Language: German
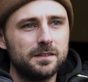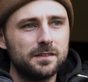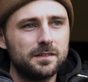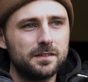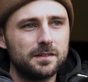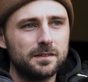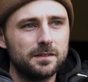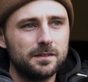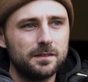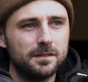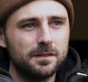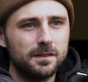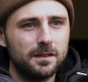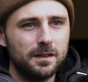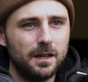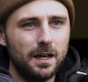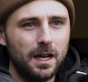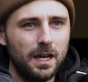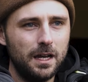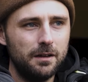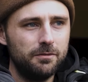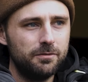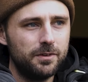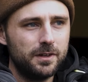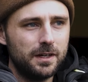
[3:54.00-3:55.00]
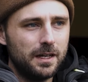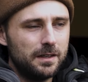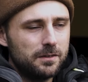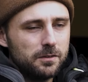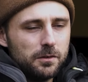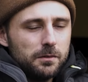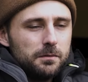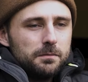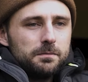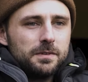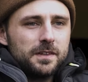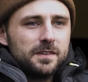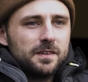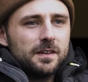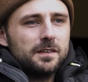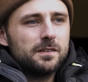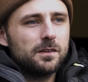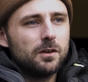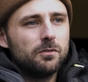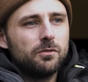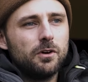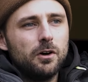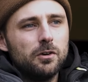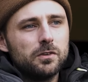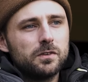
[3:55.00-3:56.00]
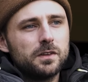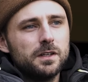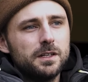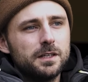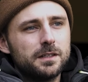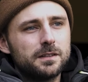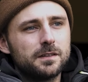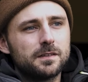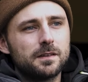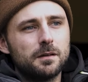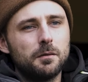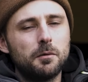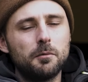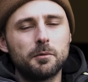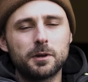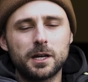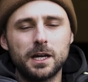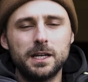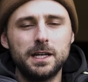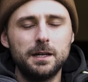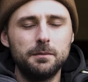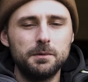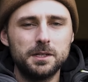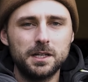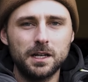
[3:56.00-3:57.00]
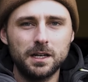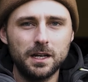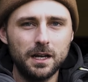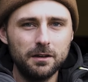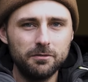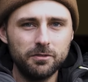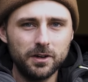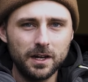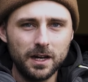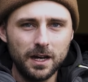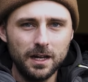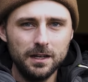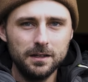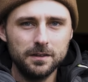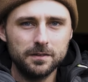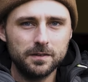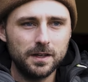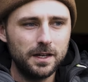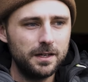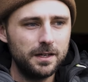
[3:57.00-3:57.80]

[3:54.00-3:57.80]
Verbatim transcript: ist, einfach, also was jetzt darauf ausgelegt ist, aber man kann damit halt einfach alles